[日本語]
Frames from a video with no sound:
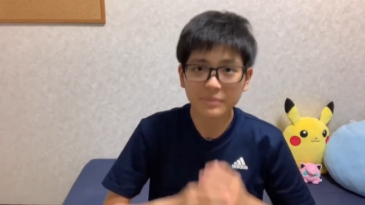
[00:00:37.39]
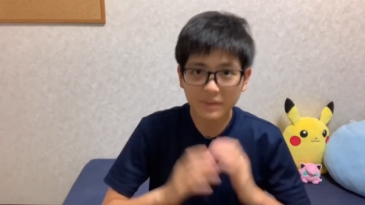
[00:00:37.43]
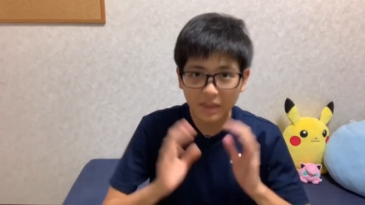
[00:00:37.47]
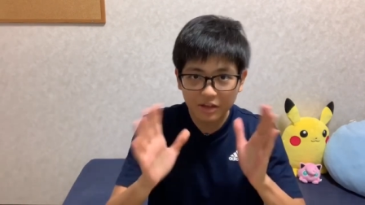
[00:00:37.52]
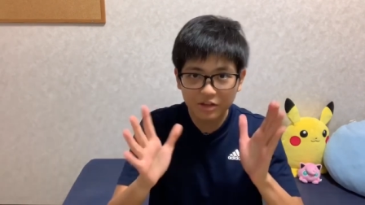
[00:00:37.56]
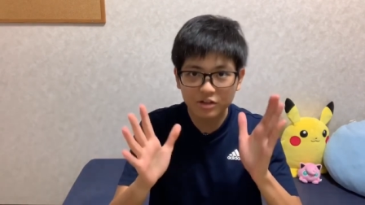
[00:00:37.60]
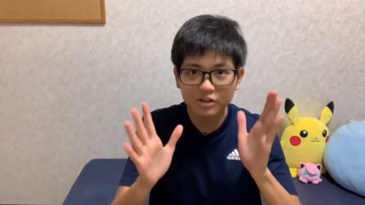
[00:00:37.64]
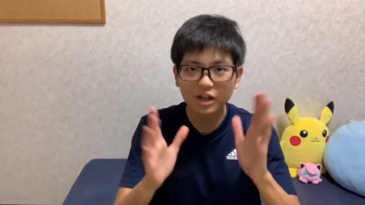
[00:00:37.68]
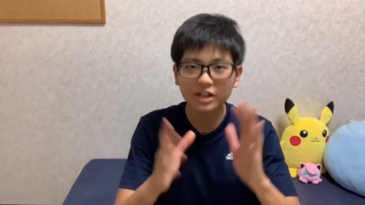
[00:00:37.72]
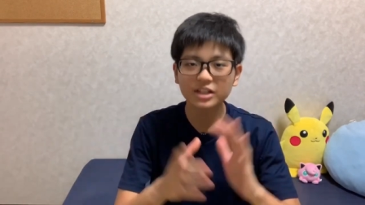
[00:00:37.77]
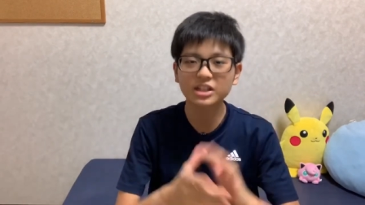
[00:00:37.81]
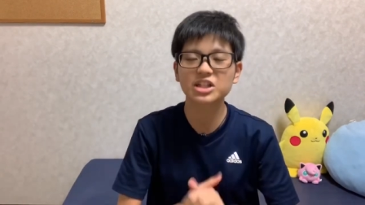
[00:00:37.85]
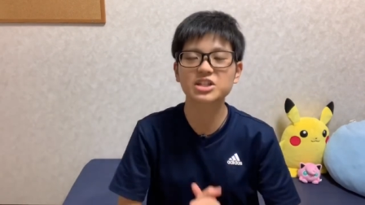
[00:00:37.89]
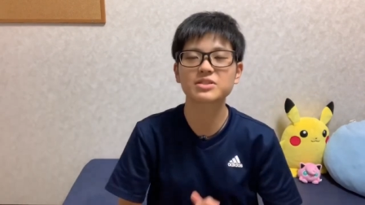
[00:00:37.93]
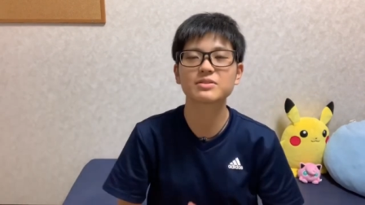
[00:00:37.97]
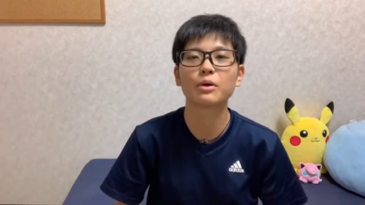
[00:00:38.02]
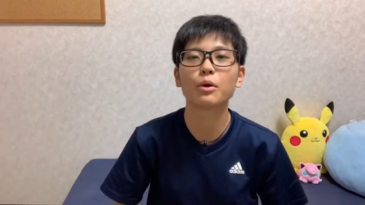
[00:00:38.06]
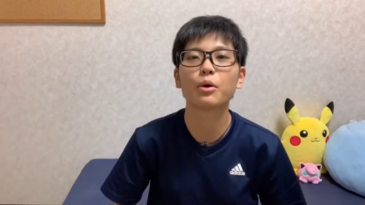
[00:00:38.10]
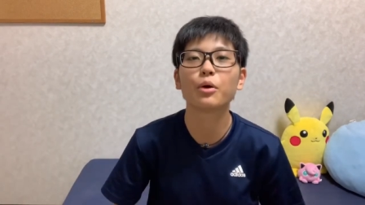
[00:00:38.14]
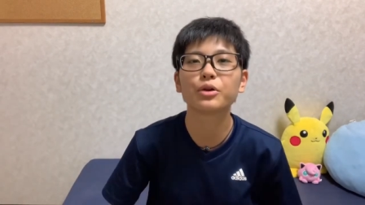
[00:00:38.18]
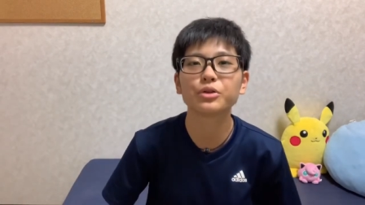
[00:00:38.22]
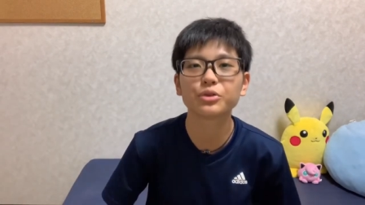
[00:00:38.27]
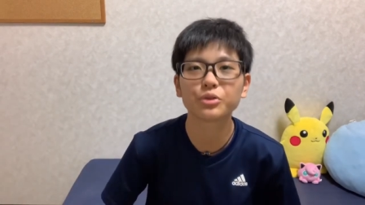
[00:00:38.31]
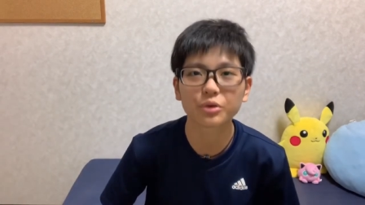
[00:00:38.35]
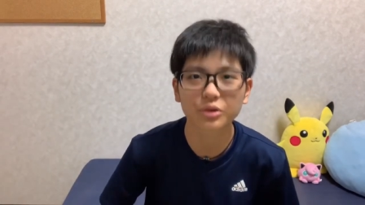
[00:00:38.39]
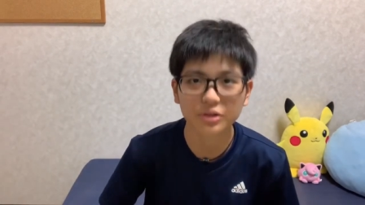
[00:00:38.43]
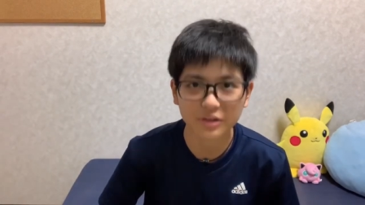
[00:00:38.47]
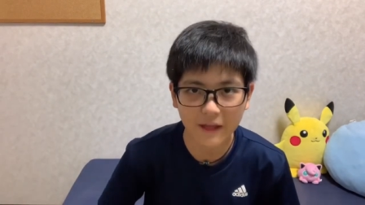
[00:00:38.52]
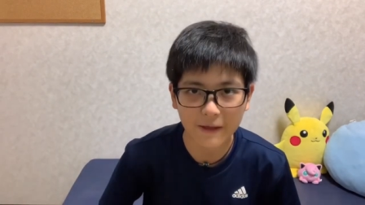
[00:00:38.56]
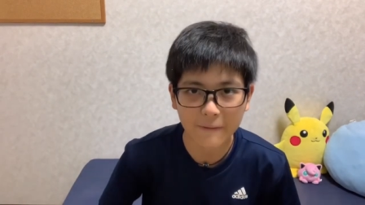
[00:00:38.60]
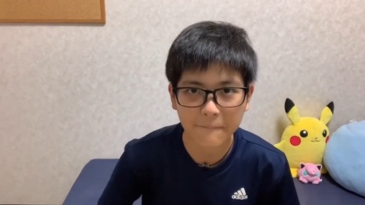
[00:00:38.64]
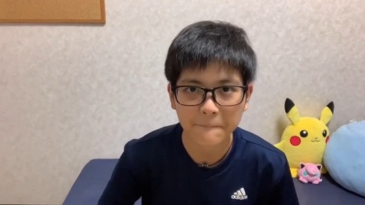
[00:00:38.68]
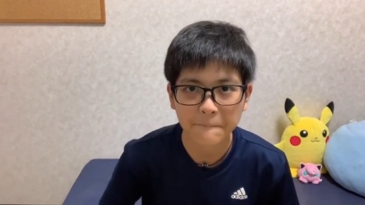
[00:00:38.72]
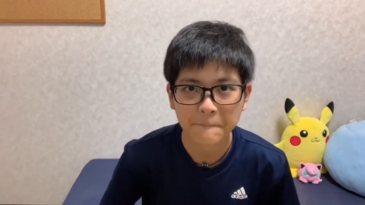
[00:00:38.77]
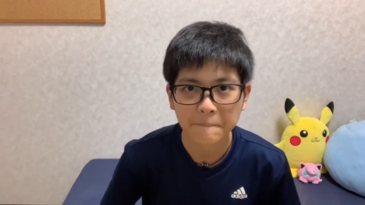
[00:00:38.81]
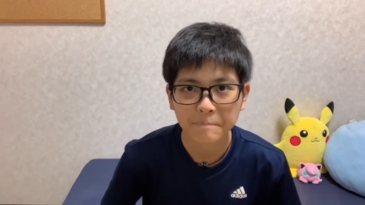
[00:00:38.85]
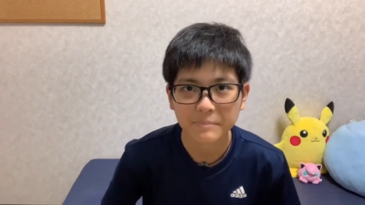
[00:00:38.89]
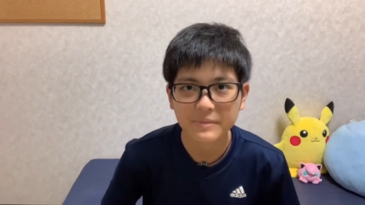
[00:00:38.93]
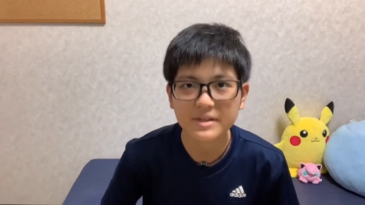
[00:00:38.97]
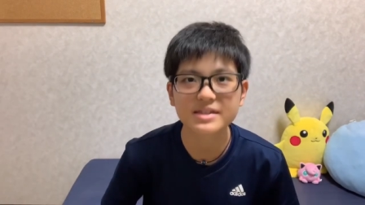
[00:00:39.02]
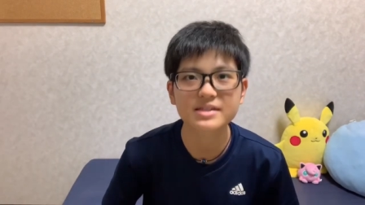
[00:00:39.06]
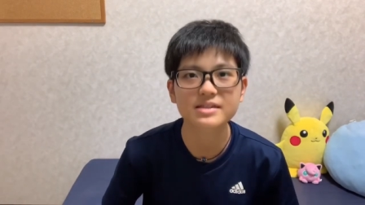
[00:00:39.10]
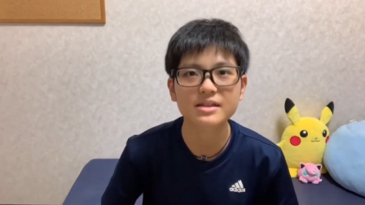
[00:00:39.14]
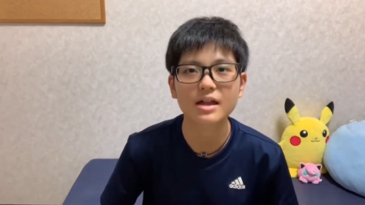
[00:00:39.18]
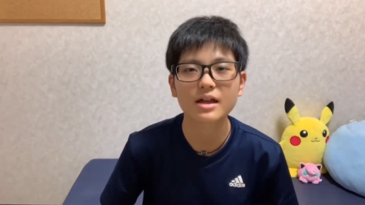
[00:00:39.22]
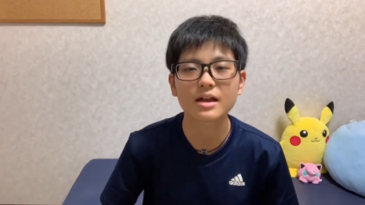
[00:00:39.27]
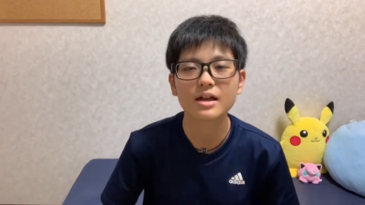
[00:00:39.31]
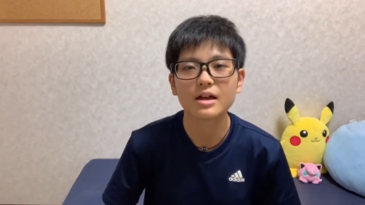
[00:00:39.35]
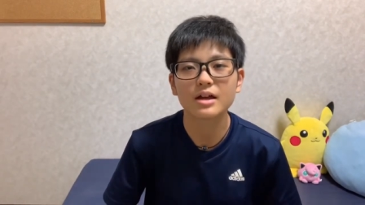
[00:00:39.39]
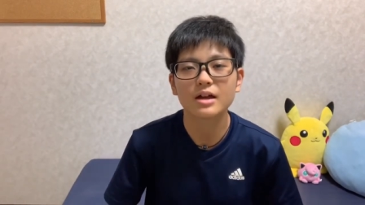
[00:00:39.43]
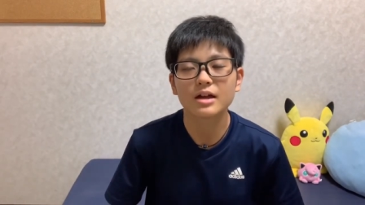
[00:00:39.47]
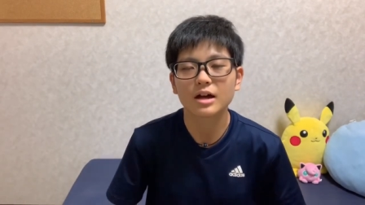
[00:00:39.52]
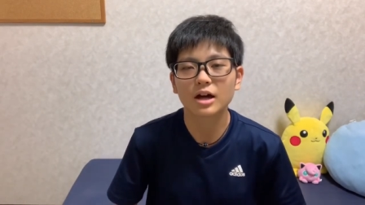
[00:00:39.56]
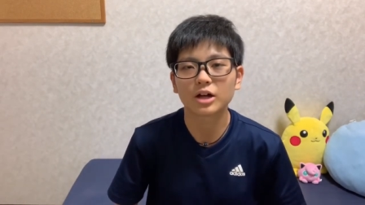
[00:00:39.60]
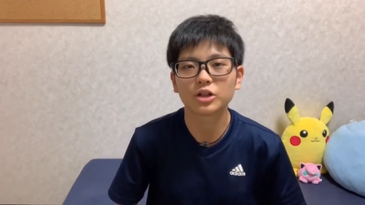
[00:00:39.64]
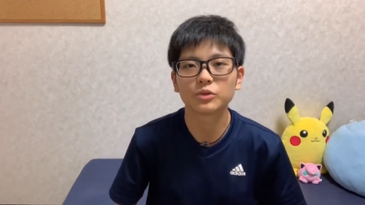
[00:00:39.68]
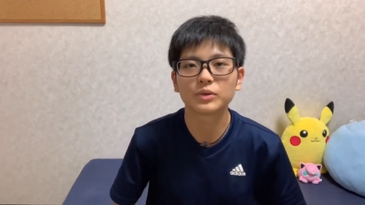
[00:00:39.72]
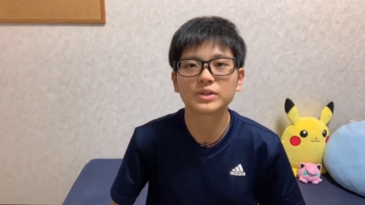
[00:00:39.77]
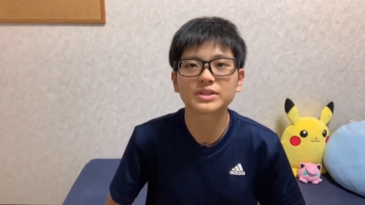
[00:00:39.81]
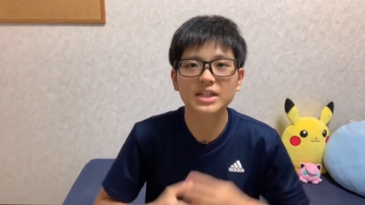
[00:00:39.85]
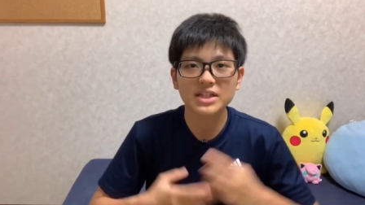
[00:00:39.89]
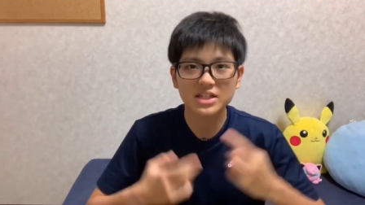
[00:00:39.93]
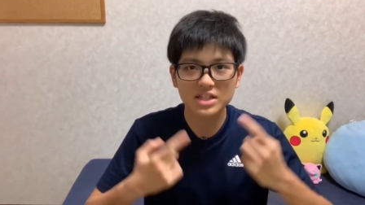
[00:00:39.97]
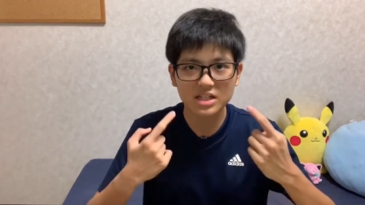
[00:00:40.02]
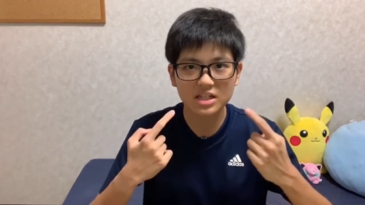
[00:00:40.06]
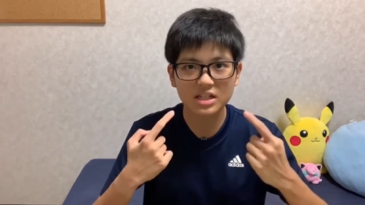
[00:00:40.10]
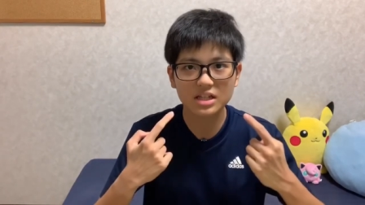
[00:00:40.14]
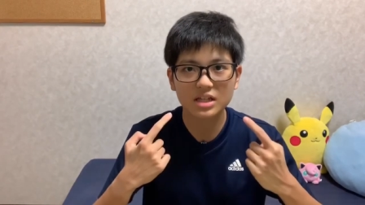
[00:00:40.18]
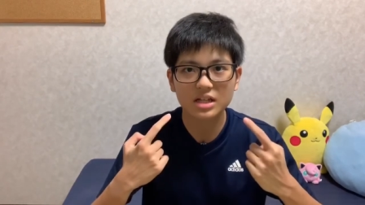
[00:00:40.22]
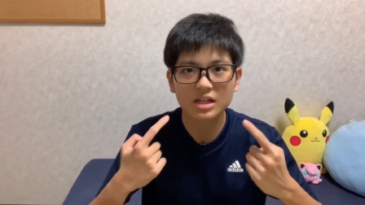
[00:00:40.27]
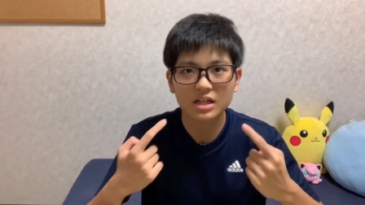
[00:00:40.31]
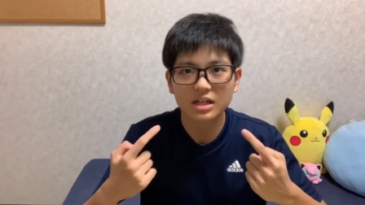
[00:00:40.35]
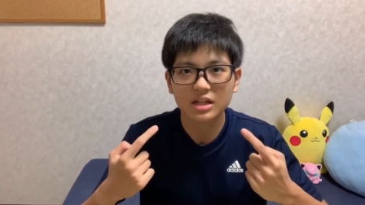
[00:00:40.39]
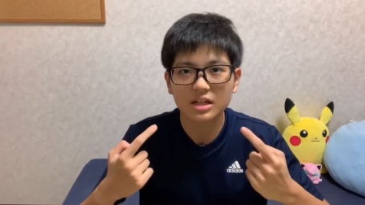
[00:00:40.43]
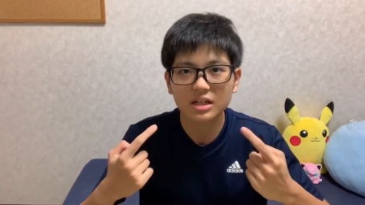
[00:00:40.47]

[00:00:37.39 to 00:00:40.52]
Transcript: ていう話は置いといてですね、あの、私、